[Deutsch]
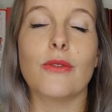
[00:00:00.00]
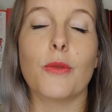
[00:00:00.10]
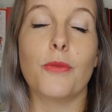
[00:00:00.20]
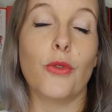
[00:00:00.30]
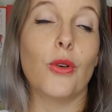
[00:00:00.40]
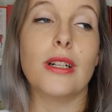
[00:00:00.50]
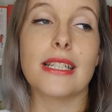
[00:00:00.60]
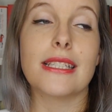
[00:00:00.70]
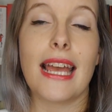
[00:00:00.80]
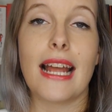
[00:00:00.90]
obwohl
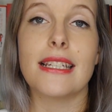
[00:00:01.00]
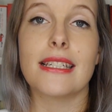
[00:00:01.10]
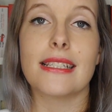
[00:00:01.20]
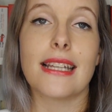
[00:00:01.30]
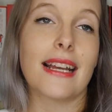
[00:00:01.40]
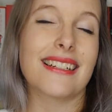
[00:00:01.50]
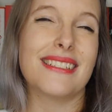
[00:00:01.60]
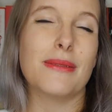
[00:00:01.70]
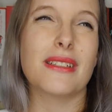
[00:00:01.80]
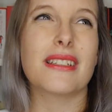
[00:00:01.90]
das ehrlich
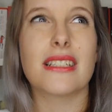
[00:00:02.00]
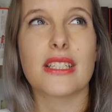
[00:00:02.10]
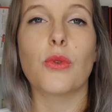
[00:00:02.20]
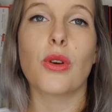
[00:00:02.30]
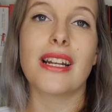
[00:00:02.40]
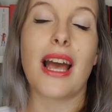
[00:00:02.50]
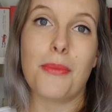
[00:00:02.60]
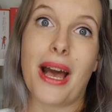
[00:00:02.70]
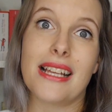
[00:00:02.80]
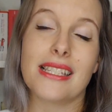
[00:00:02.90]
gesagt
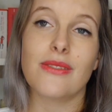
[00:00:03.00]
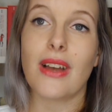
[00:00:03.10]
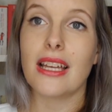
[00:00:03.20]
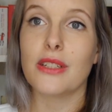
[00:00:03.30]
gezwungenermaßen war.